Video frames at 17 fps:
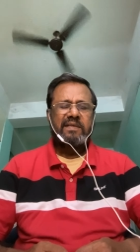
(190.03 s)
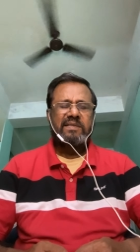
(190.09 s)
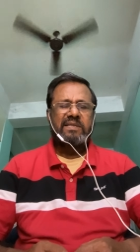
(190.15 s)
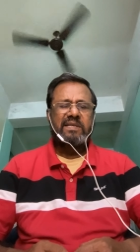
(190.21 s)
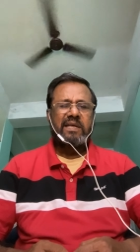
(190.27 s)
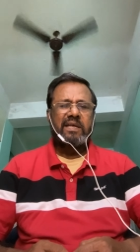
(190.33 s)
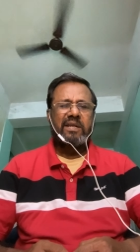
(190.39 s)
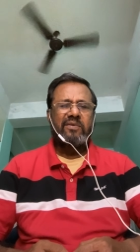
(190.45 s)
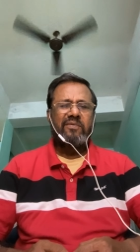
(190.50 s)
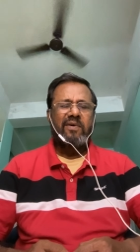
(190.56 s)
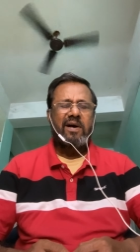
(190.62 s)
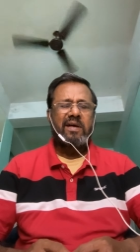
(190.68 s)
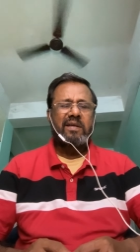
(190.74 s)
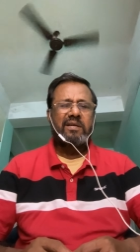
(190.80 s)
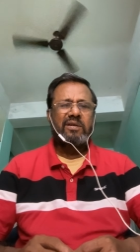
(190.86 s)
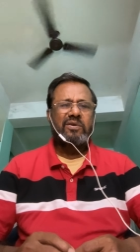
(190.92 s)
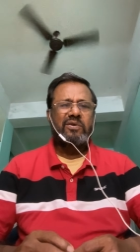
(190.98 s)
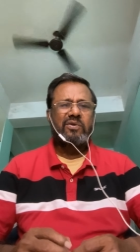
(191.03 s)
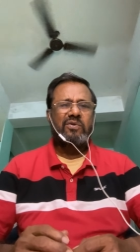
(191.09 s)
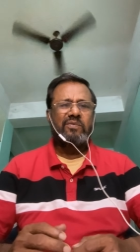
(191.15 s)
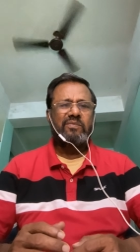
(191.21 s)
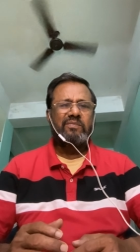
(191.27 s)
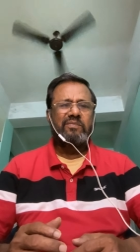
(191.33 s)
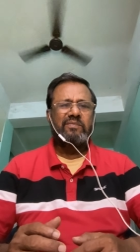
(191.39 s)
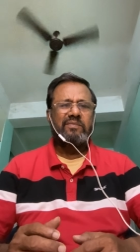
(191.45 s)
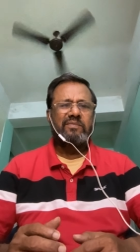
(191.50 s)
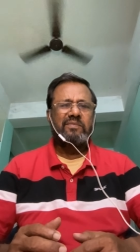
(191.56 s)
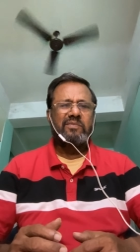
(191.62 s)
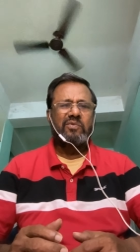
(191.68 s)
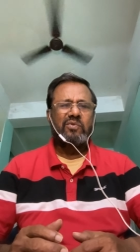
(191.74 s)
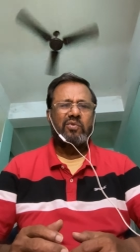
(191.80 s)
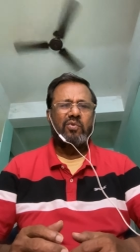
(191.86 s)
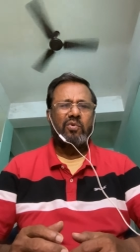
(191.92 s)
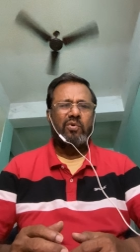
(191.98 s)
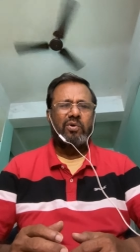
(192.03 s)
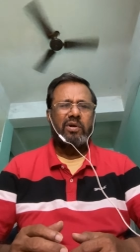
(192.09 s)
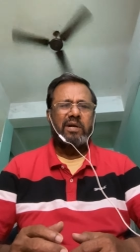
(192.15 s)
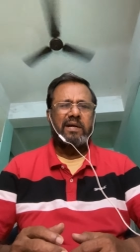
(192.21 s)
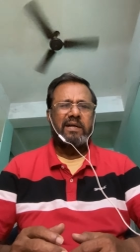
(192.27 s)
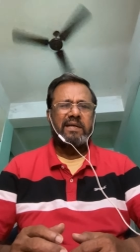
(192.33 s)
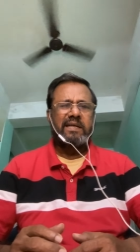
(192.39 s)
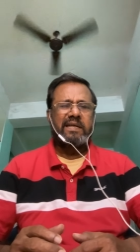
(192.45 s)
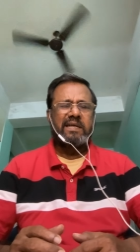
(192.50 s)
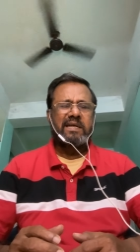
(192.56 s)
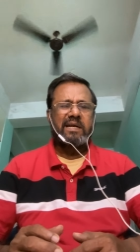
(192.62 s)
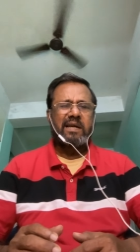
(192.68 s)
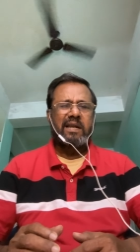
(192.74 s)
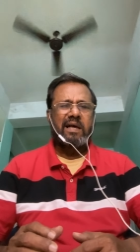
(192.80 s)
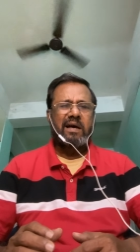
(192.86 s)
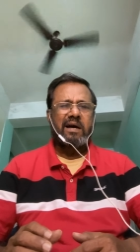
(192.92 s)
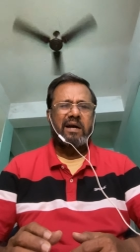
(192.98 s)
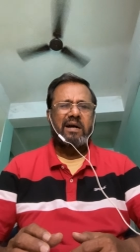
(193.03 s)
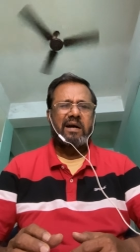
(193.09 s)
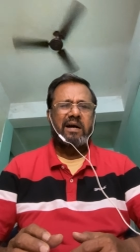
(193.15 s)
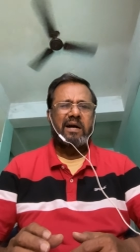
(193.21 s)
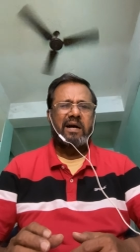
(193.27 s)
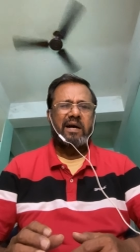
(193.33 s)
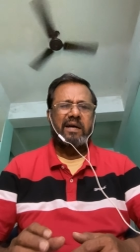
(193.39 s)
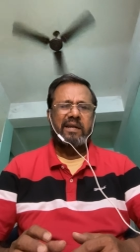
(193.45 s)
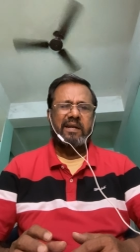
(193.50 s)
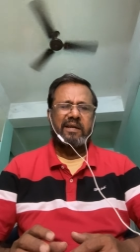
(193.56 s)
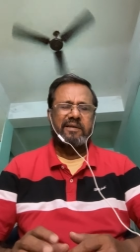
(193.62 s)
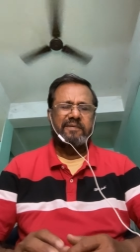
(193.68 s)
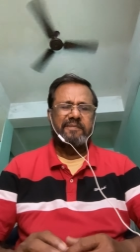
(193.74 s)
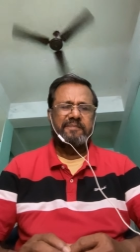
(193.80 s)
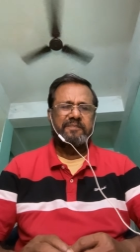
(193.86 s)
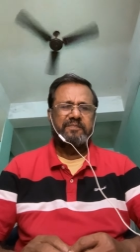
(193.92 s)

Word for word: செருவார்க்கும் உள்ளழிக்கலாக அரண்